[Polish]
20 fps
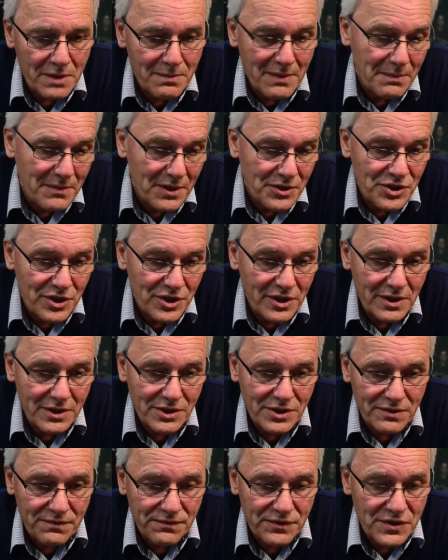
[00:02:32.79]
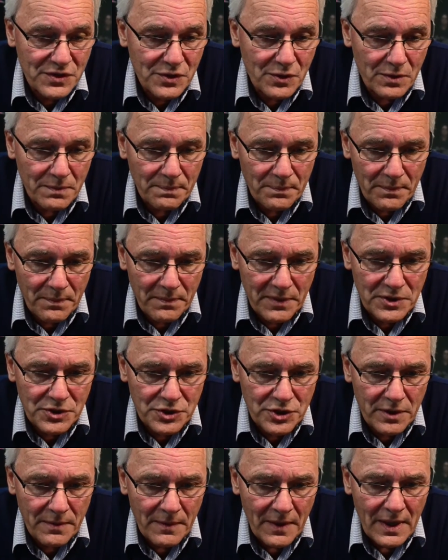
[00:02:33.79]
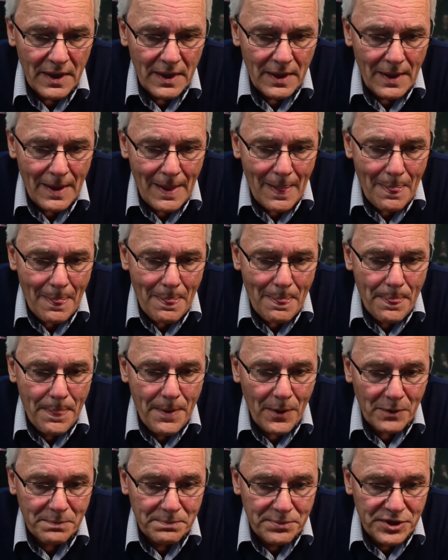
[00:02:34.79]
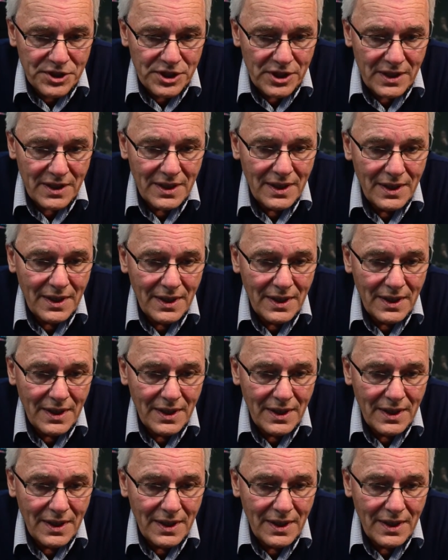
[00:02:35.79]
Mam nadzieję, że wszystko będzie dobrze.